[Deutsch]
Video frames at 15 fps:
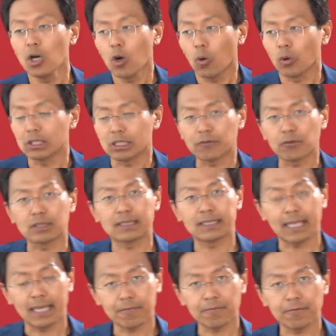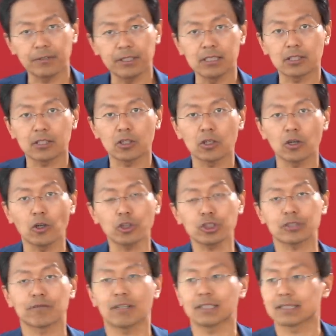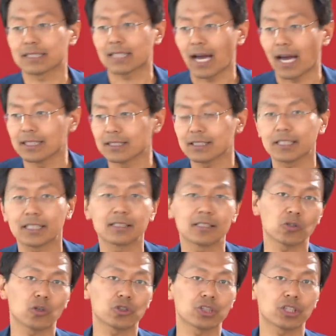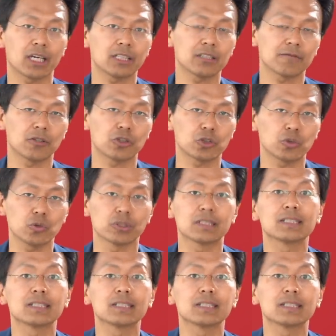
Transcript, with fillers: Und es wird sehr viel gelöscht, was gar nicht gegen das deutsche Recht verstößt.